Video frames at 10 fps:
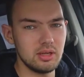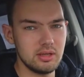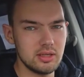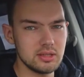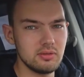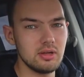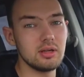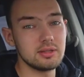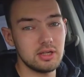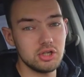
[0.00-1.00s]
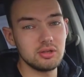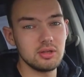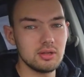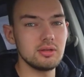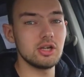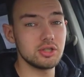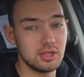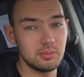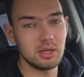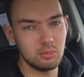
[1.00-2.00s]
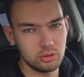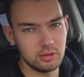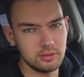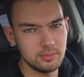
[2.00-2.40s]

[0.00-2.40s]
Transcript: действия, значит наш скрипт работает.